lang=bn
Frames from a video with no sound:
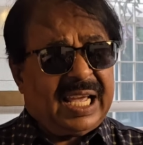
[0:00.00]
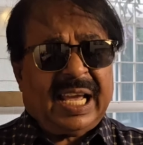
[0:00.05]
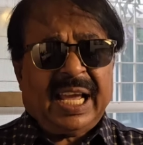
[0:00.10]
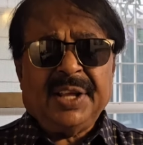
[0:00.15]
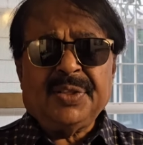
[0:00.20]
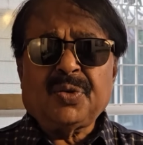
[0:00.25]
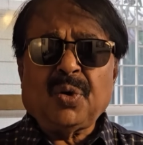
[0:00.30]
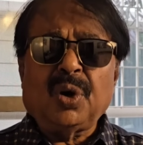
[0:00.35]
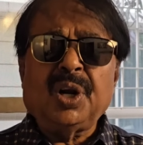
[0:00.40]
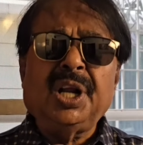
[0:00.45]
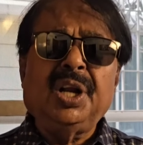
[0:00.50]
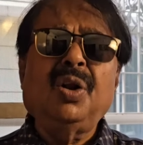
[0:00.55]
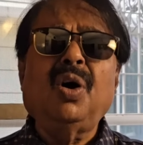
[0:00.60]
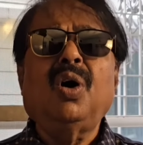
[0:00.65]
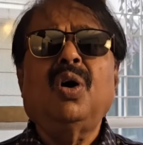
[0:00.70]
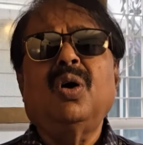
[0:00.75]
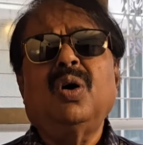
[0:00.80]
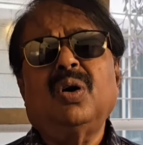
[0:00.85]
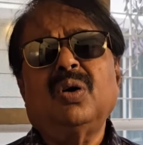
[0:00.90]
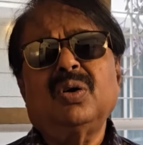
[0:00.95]
এই
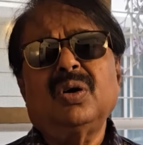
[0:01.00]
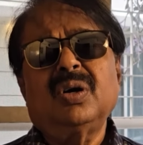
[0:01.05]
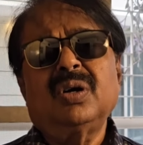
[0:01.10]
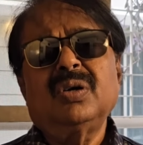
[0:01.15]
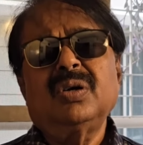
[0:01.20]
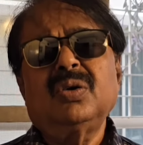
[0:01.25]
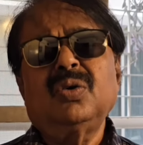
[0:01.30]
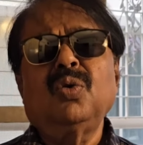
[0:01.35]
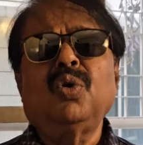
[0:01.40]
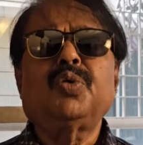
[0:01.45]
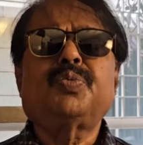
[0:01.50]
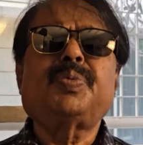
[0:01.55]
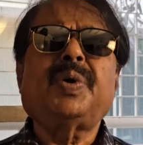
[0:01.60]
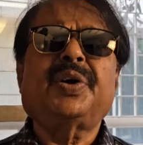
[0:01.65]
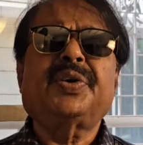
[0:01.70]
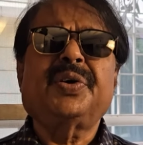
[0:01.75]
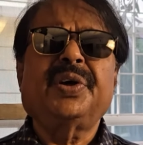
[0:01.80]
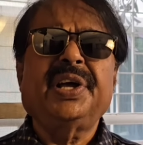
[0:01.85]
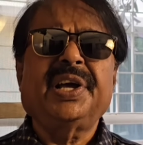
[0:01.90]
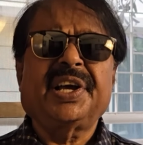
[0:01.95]
দলিলও
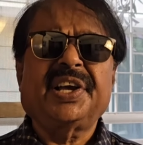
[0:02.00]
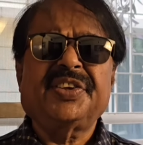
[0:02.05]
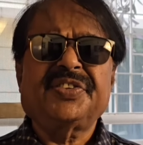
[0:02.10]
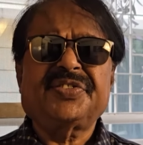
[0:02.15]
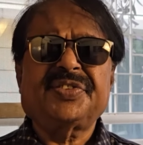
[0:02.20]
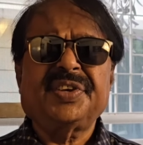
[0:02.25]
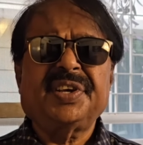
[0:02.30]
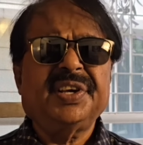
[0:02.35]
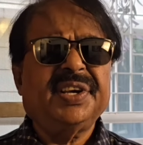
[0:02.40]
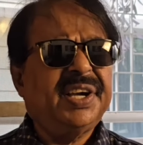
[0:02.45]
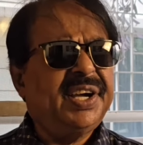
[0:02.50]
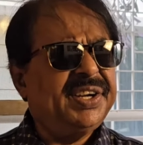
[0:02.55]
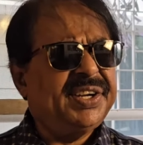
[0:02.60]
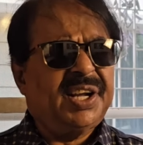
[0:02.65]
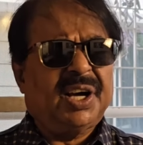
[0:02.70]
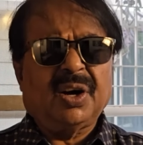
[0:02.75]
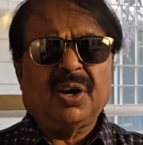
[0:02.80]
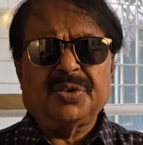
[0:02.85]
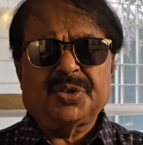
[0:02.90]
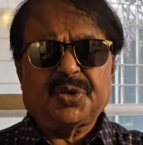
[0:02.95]
লুটপাট হয়ে গেছে এটা
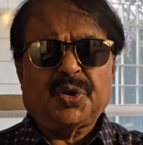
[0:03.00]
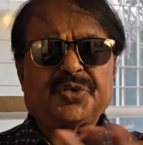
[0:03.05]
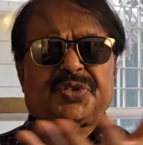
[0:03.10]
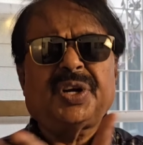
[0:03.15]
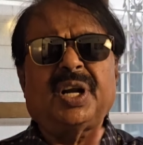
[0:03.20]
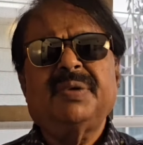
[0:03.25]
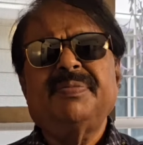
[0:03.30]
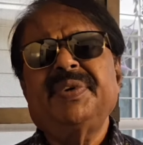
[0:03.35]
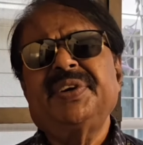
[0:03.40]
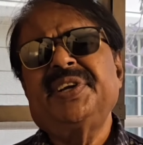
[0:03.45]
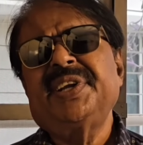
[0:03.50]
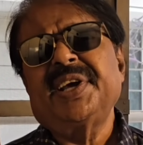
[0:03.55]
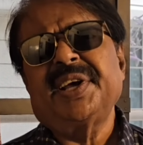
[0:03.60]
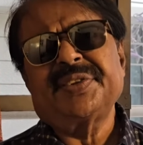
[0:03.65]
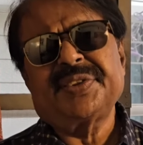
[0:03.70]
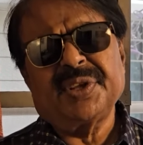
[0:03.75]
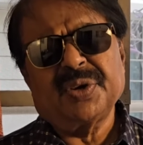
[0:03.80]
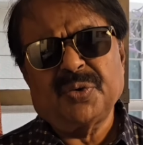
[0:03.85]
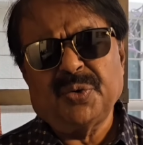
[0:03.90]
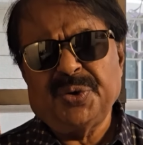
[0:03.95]
এখন সোশ্যাল
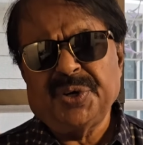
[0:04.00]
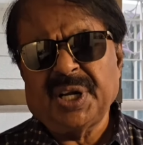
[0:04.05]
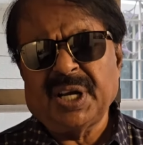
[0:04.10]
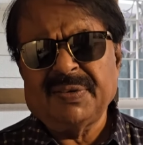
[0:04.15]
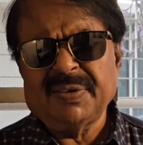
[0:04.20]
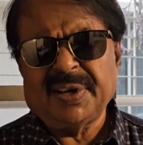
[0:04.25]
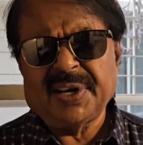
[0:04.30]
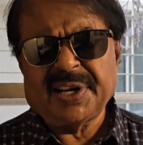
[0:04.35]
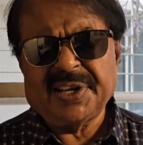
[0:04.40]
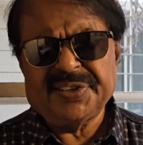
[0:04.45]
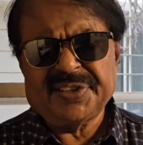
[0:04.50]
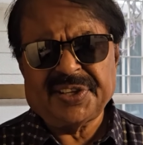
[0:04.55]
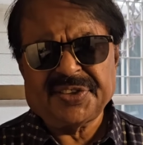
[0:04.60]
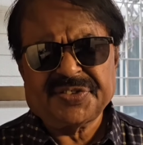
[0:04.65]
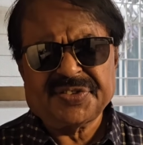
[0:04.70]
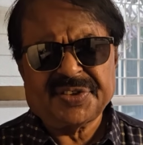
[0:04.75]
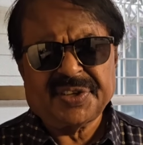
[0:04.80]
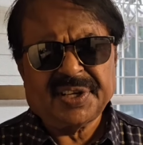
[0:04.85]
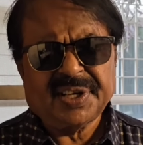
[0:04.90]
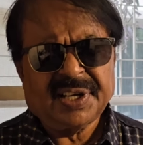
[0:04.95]
মিডিয়াতে ঘুরে
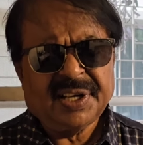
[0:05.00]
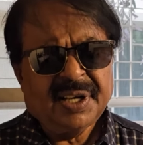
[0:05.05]
বেড়াইতেছে